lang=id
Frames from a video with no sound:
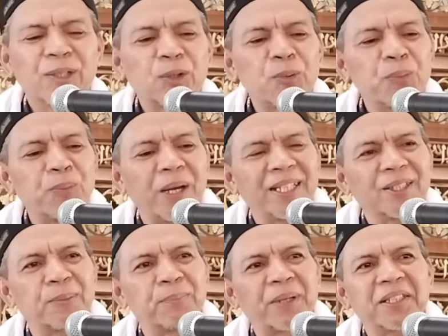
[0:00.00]
ditumpah
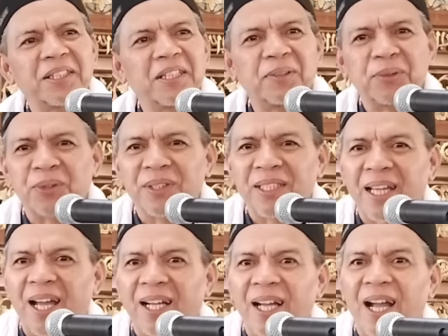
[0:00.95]
di tempat itu
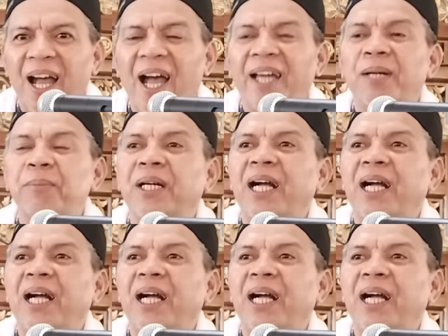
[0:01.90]
tidak akan ada